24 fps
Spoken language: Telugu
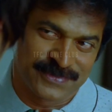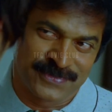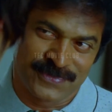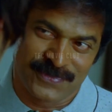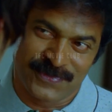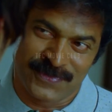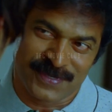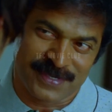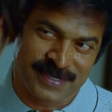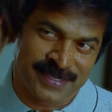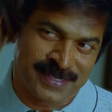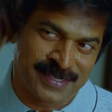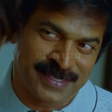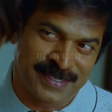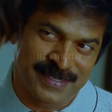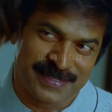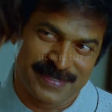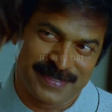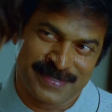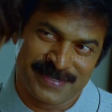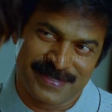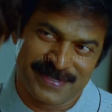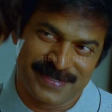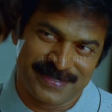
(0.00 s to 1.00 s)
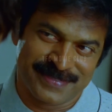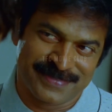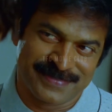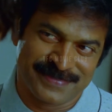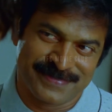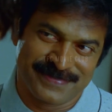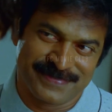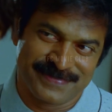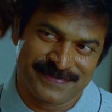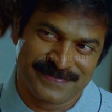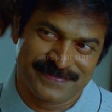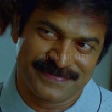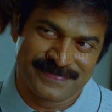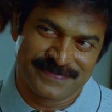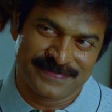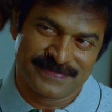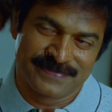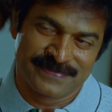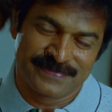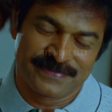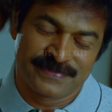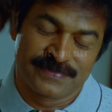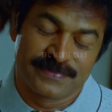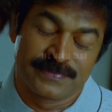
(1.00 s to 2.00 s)
తొక్కేం కాదు
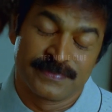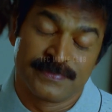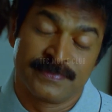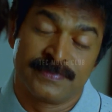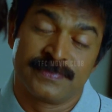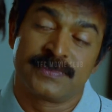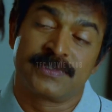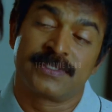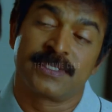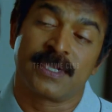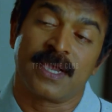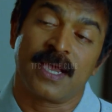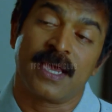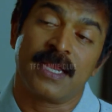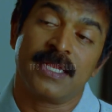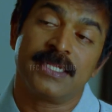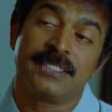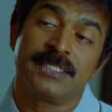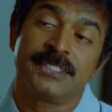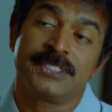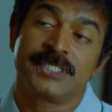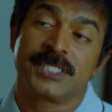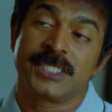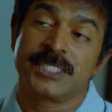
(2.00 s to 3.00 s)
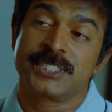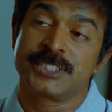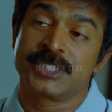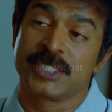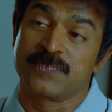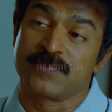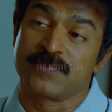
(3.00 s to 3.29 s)
ఛాలెంజ్ చేసి